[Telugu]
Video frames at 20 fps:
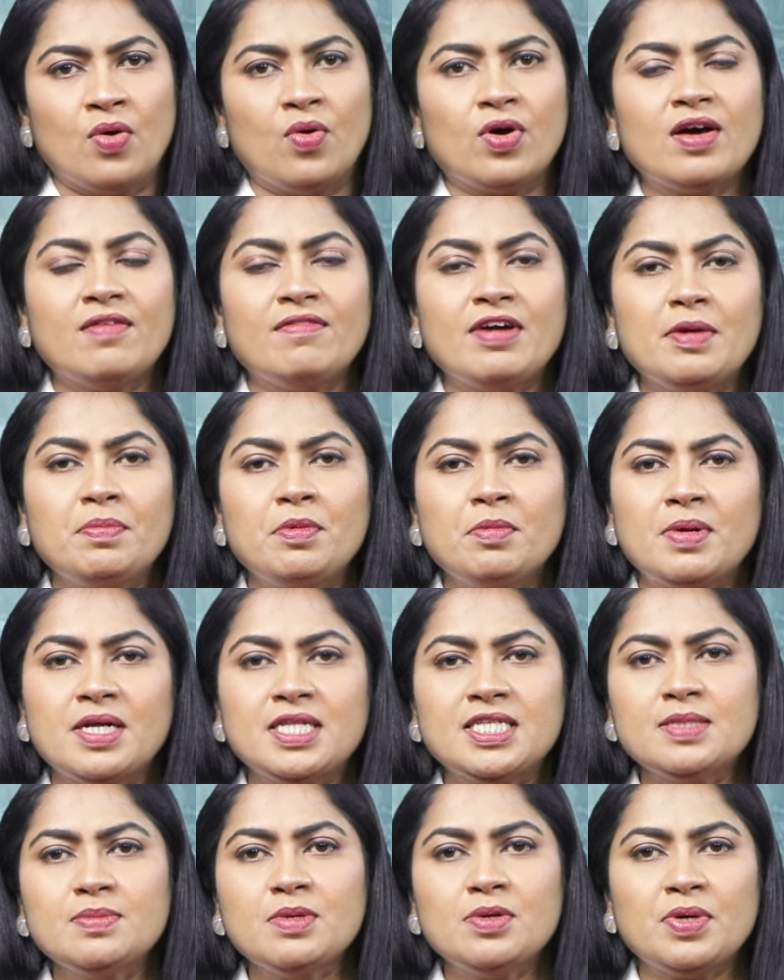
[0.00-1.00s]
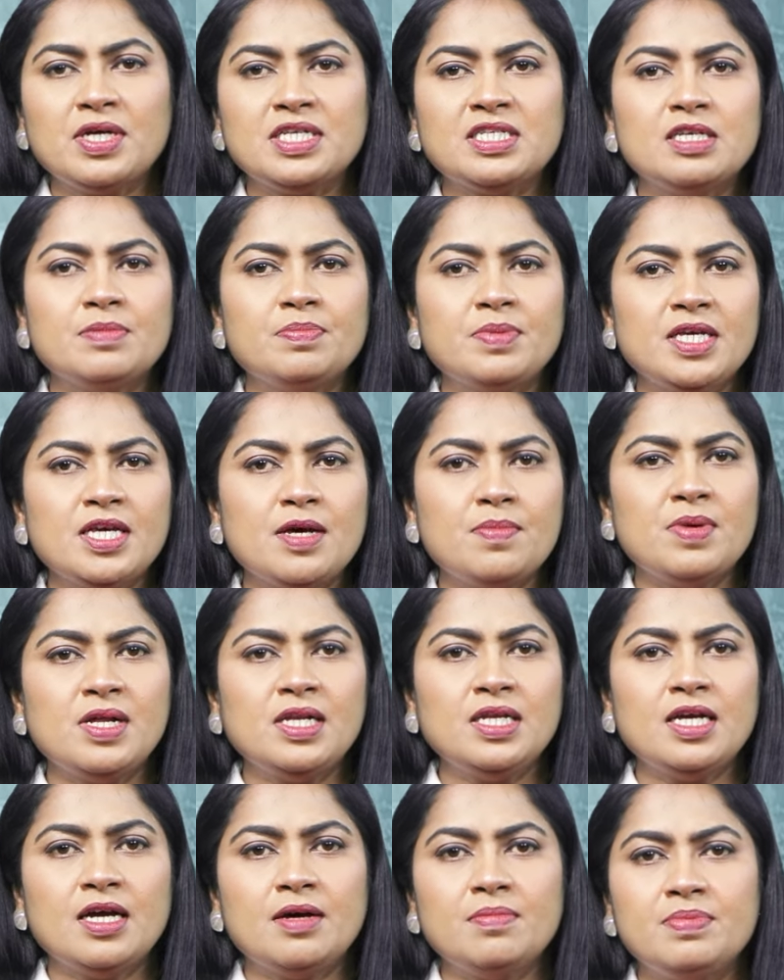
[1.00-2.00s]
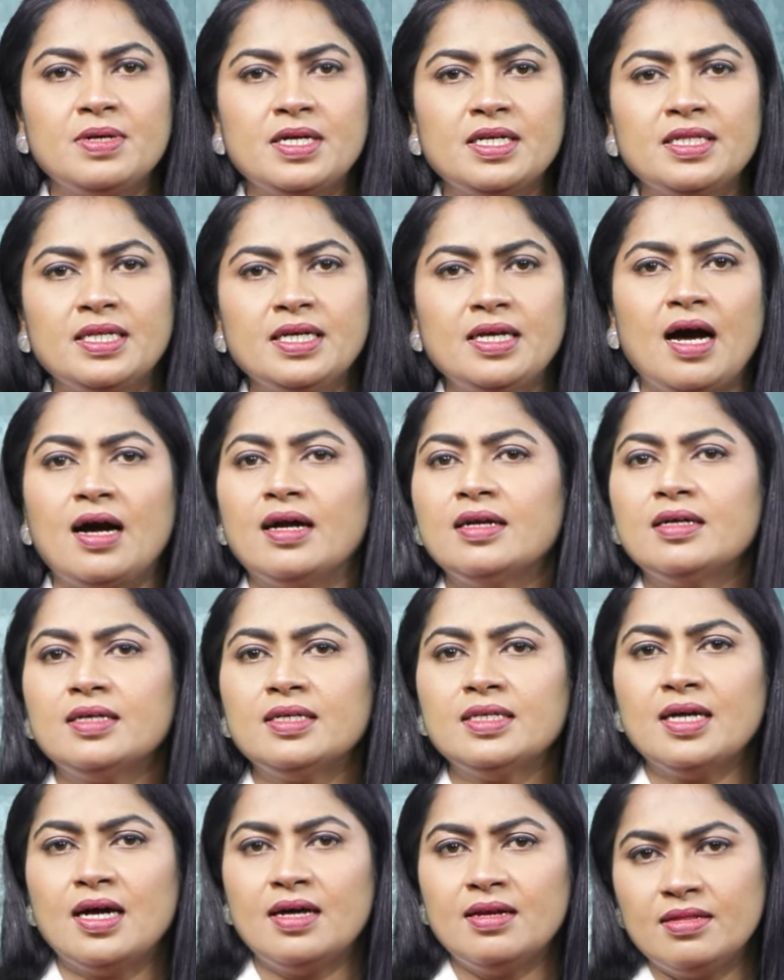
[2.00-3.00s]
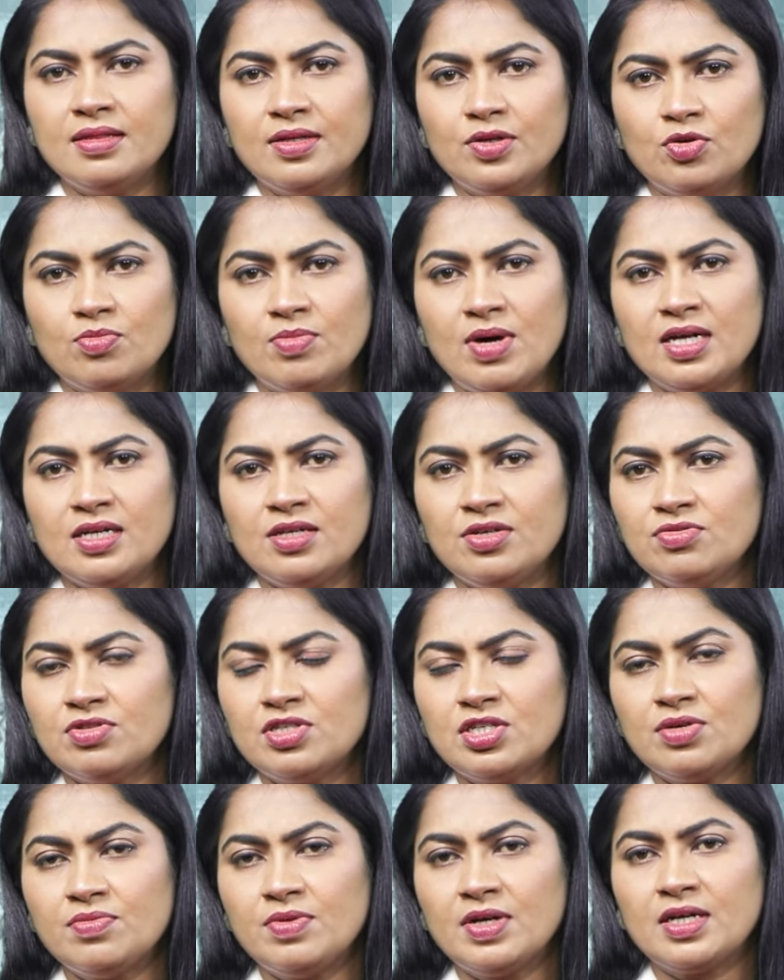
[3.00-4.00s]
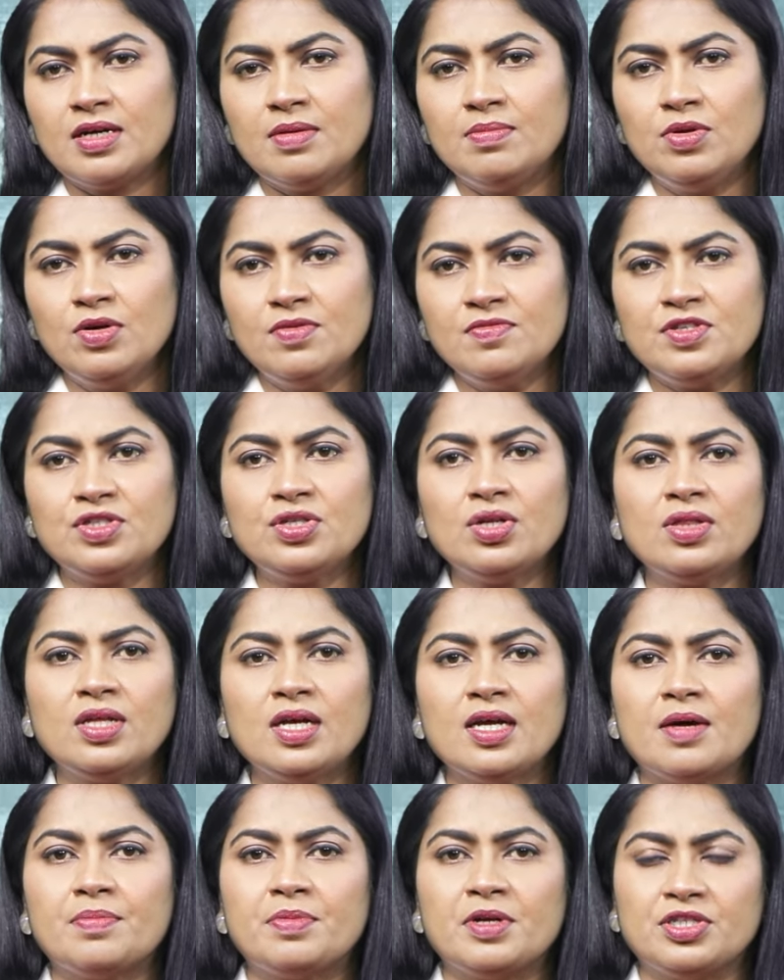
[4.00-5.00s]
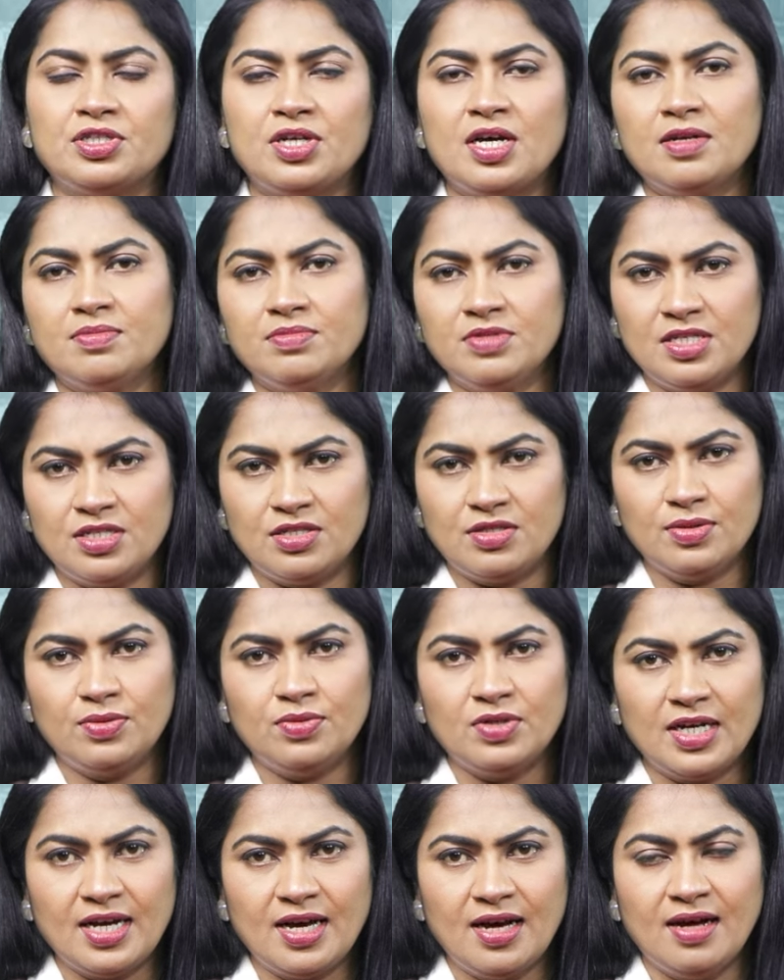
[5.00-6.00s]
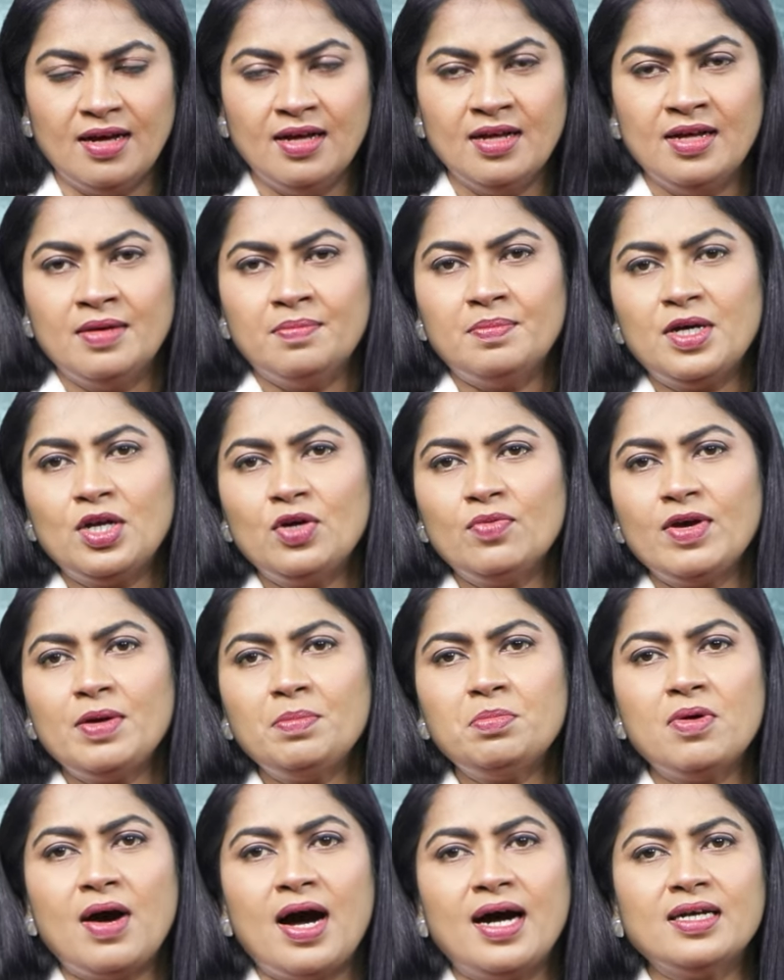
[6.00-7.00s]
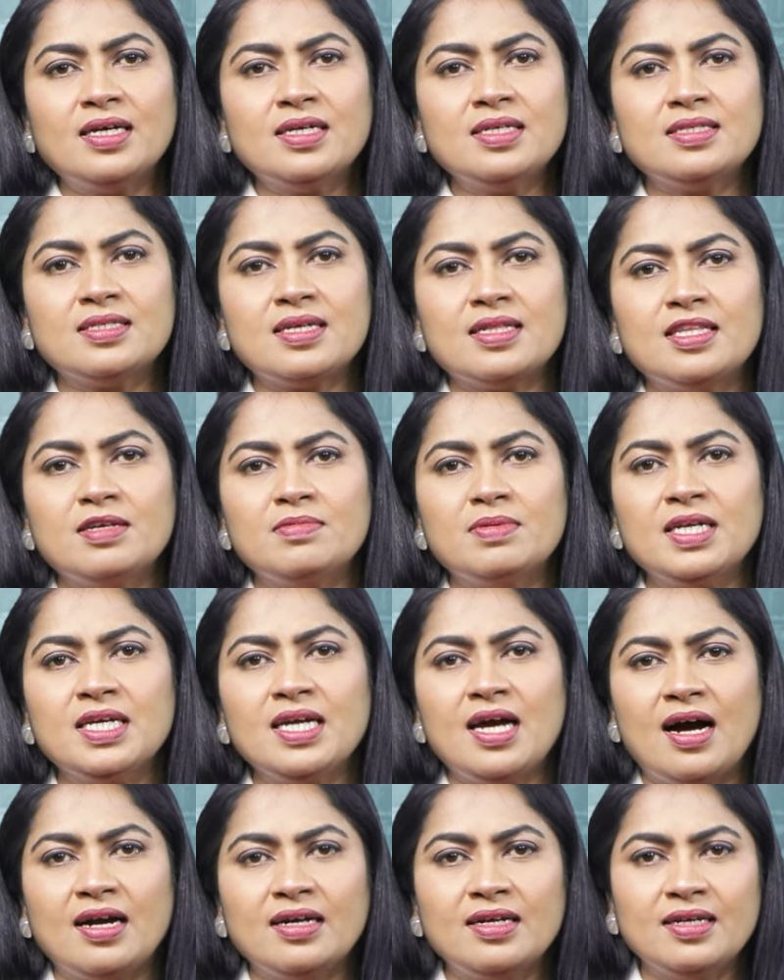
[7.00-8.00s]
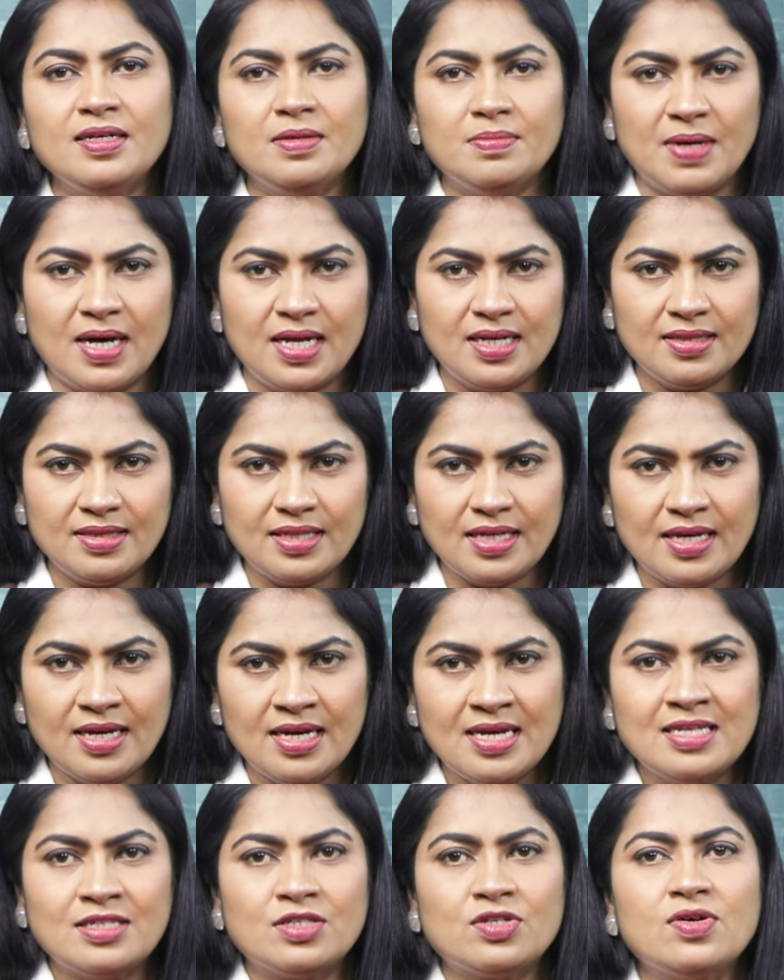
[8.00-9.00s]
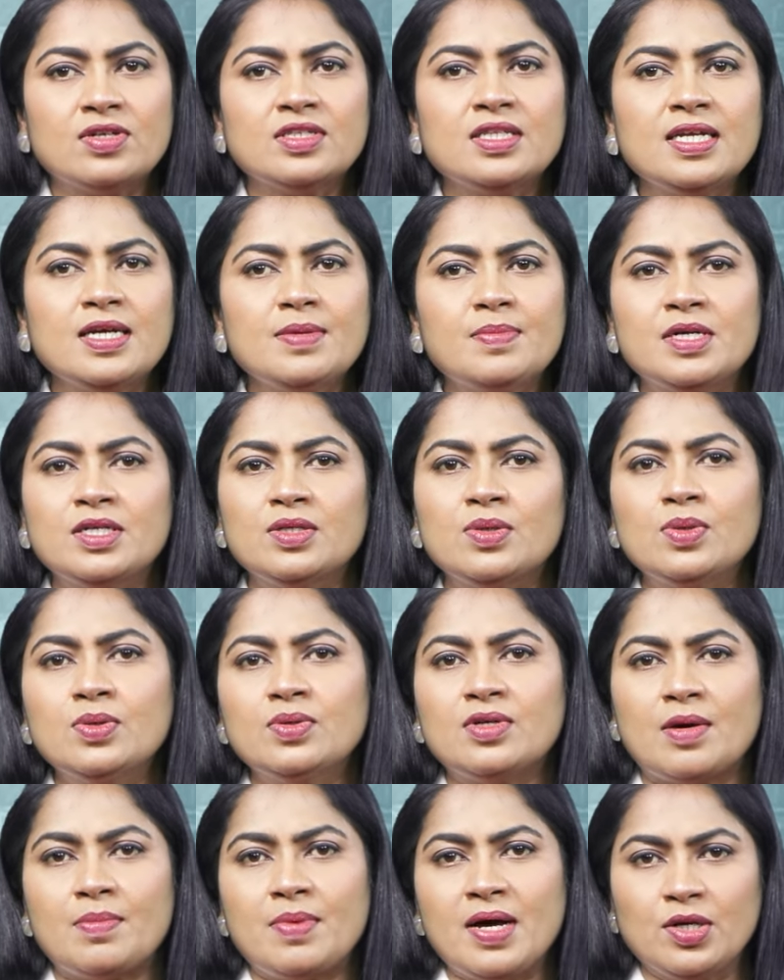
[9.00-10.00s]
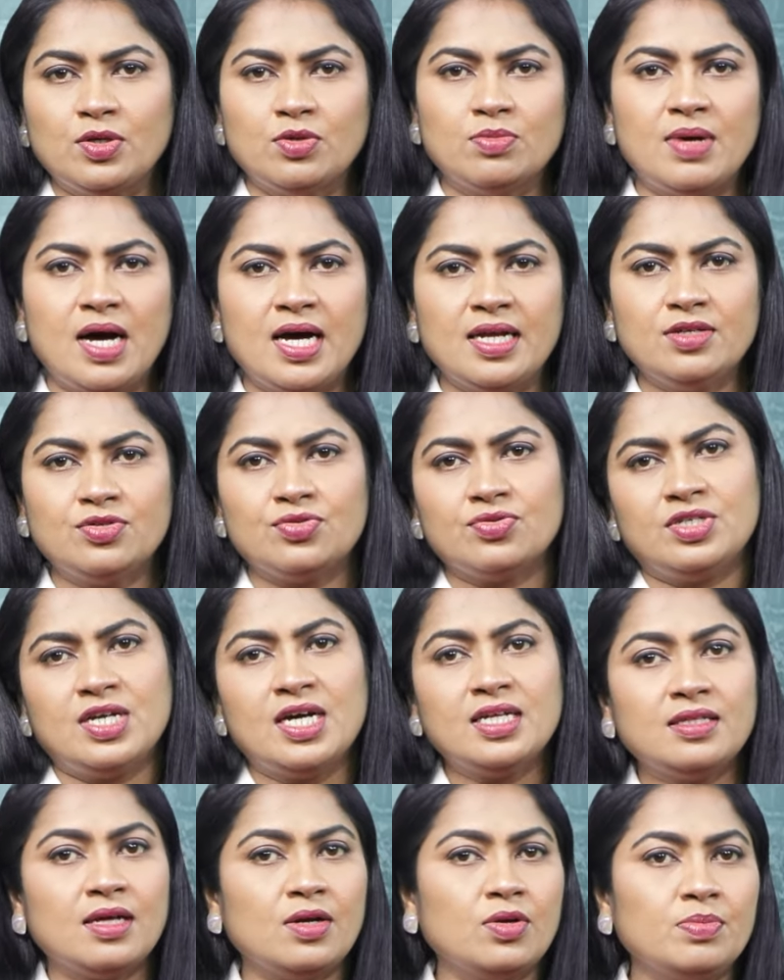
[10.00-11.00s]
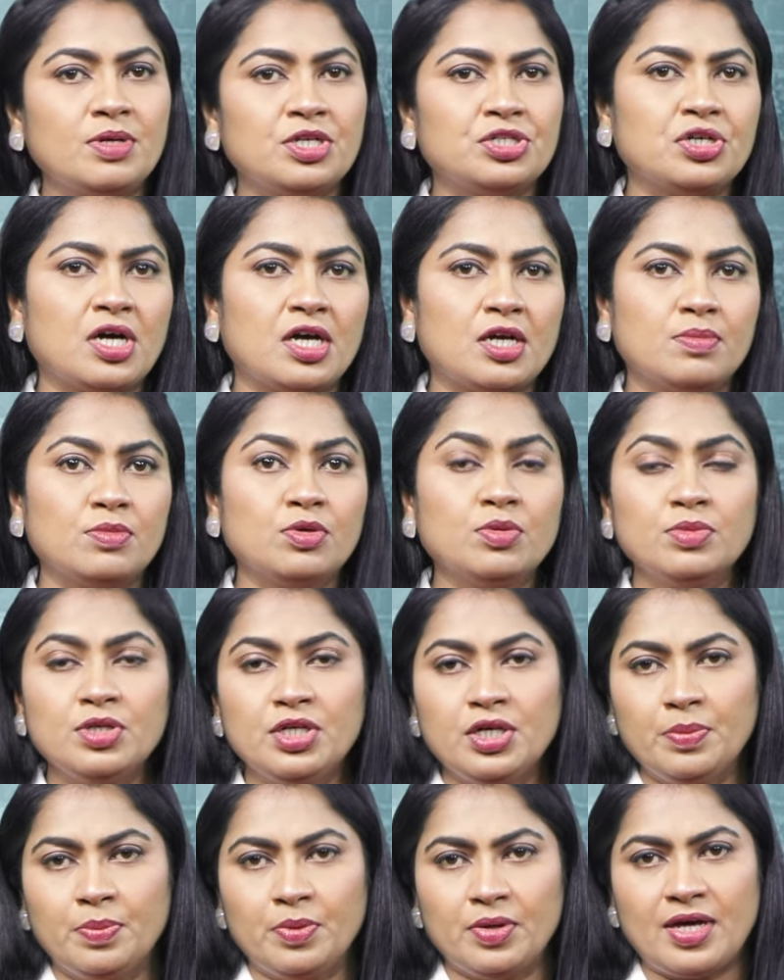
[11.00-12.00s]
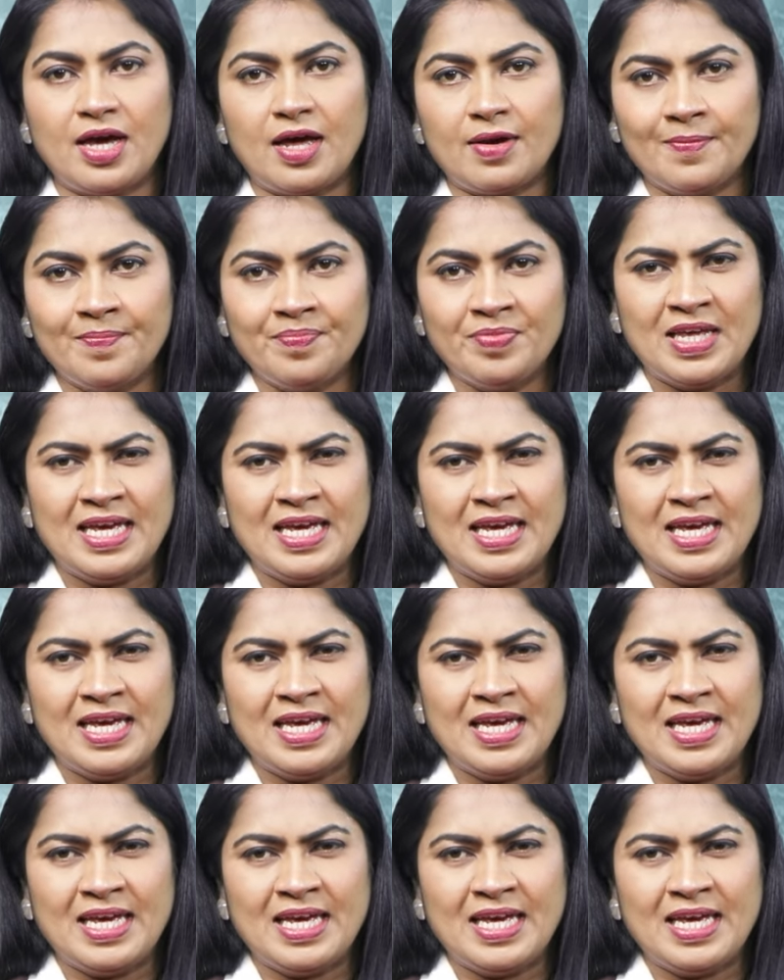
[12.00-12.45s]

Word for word: ఒకవైపు పశ్చిమ వైసీపీ ఎమ్మెల్యే అభ్యర్థి ఆడారి ఆనంద్ కుమార్ నియోజకవర్గంలో విస్తృతంగా ప్రచారం చేస్తూ ఉండగా మరోవైపు ఆడారి సతీమణి ఆడారి మాలతి సోదరిమణులు రమాకుమారి సుజాతలు ప్రచారంలో మునిగిపోయారు